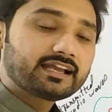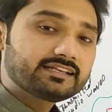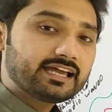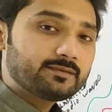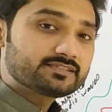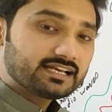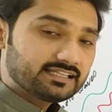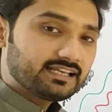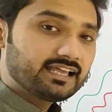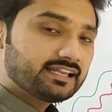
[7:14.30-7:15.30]
अगर टाइम
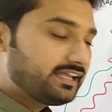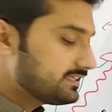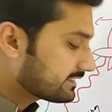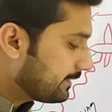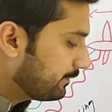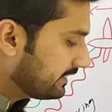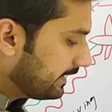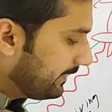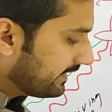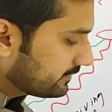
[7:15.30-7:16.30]
ज़्यादा लग रहा है इसका
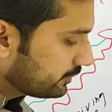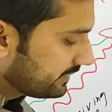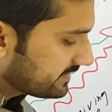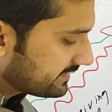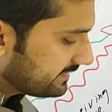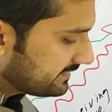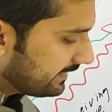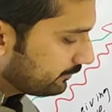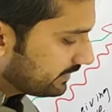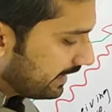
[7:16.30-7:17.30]
मतलब है कि जो डिस्टेंस
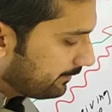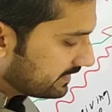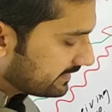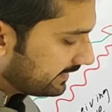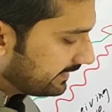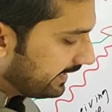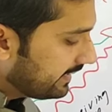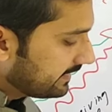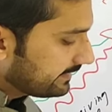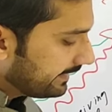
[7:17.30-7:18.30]
है वो यहाँ पर ज़्यादा
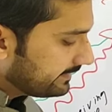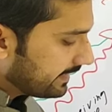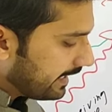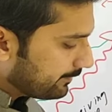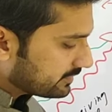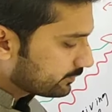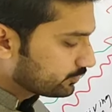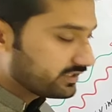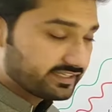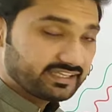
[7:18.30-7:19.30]
है यानी यहाँ पर
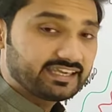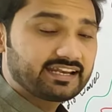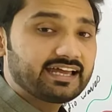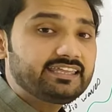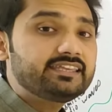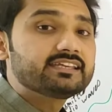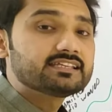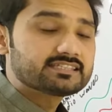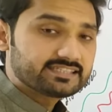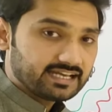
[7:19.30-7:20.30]
समुंदर की गहराई
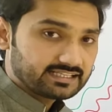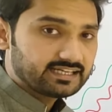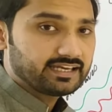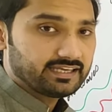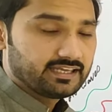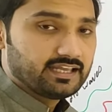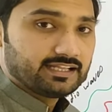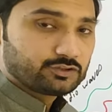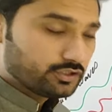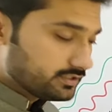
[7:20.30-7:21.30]
ज़्यादा है
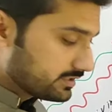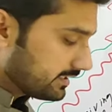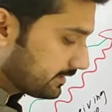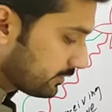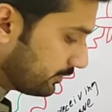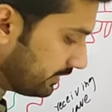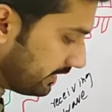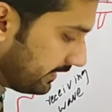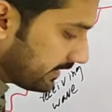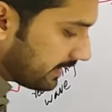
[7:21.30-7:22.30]
तो समुंदर की